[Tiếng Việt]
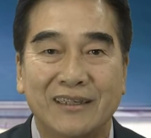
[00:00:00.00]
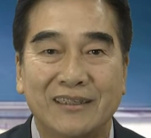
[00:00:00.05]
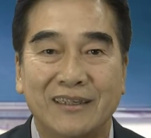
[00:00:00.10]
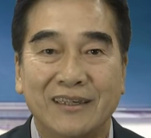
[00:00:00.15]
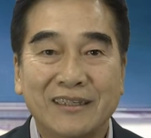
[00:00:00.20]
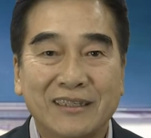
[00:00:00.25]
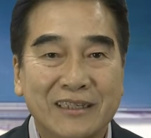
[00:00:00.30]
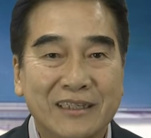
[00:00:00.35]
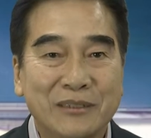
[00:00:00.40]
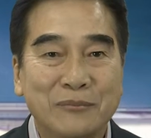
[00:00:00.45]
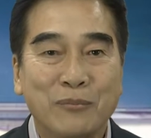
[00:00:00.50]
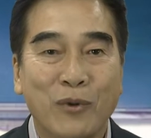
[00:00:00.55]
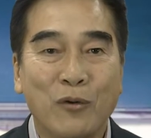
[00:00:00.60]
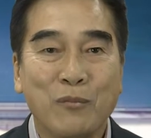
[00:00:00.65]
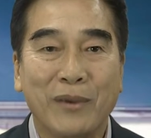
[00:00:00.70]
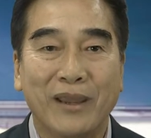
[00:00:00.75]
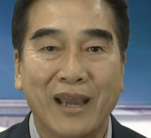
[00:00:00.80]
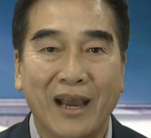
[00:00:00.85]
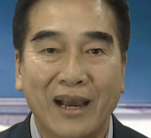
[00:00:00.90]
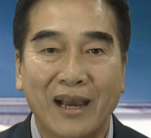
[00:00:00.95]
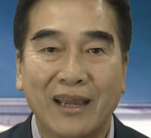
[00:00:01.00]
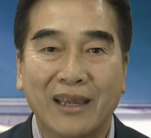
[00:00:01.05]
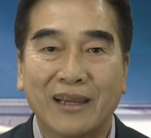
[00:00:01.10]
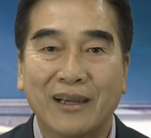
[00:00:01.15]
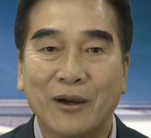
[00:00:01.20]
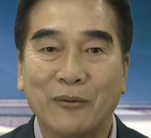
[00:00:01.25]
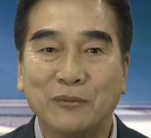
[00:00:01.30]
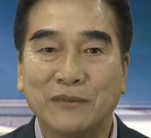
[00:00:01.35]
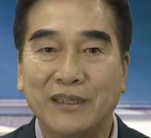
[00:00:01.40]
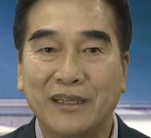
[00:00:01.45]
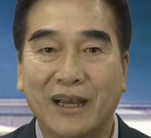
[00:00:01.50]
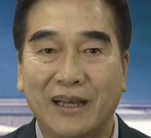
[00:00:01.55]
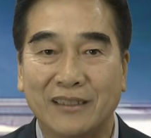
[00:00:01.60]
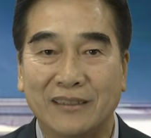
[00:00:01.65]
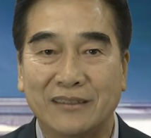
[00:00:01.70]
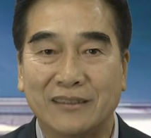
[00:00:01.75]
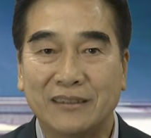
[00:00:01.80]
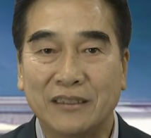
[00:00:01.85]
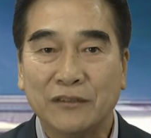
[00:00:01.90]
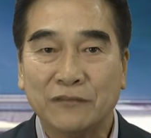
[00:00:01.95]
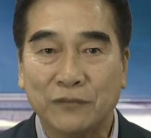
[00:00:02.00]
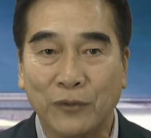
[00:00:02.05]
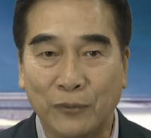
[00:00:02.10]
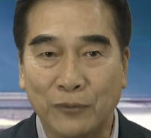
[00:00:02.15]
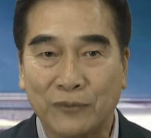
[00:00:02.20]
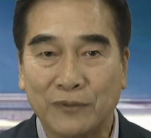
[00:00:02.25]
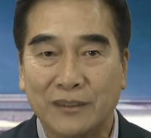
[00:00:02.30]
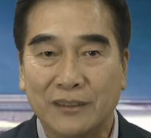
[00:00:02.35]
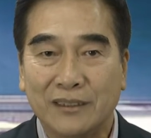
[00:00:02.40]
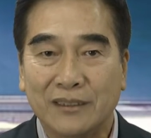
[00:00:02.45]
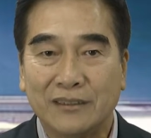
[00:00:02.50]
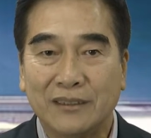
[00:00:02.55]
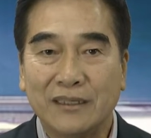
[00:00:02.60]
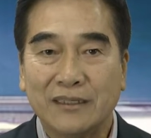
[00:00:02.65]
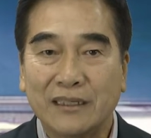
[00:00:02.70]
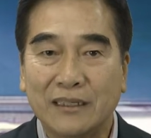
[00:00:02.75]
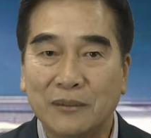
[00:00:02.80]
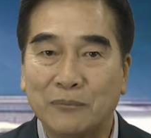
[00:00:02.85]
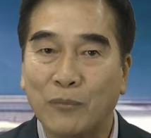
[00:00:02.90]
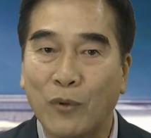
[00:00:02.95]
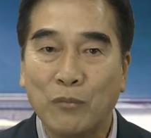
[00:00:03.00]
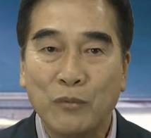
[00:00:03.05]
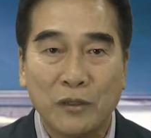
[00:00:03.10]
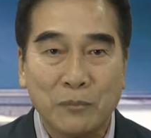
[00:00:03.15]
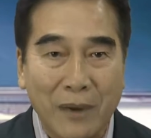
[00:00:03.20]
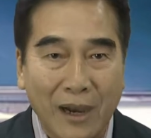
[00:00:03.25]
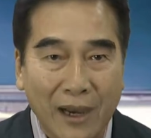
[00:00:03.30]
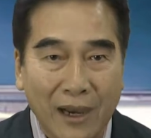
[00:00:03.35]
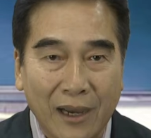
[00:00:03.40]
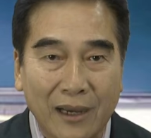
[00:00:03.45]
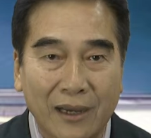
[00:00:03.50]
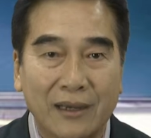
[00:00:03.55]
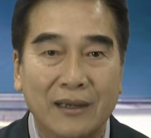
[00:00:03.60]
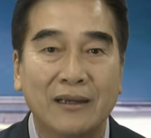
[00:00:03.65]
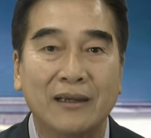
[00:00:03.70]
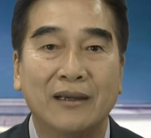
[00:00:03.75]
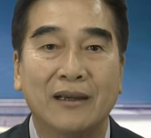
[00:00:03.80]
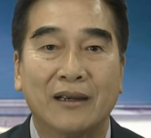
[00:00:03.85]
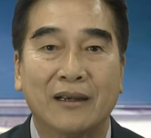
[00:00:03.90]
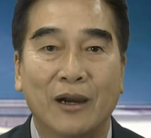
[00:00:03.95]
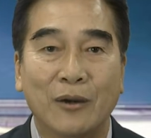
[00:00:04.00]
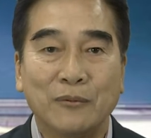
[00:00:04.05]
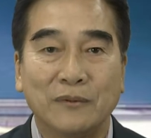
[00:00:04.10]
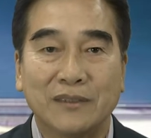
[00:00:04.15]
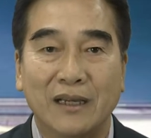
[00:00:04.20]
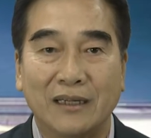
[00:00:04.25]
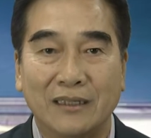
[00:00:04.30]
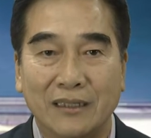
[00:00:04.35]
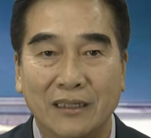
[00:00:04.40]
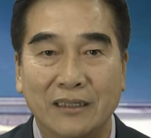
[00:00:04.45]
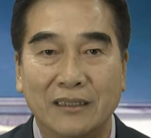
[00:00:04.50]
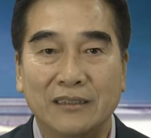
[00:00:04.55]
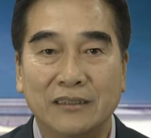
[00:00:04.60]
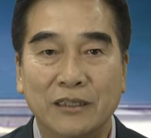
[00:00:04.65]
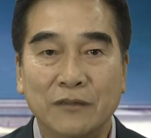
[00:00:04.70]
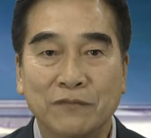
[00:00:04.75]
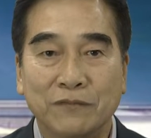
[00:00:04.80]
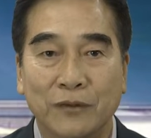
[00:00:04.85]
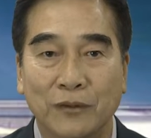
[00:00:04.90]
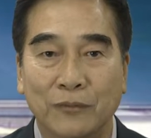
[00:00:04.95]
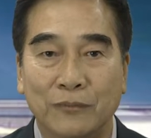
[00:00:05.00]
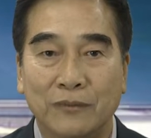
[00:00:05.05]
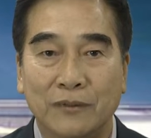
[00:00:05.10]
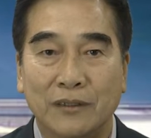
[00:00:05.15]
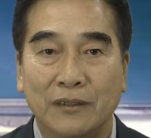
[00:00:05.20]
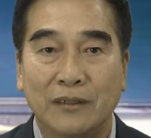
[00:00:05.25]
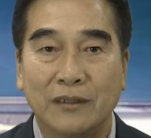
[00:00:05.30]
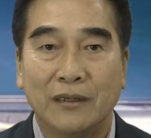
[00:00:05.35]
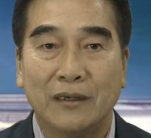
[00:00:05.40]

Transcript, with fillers: giới kinh 42 không thi hành chiết phục, giới kinh 43 không thần lực nhiếp phục.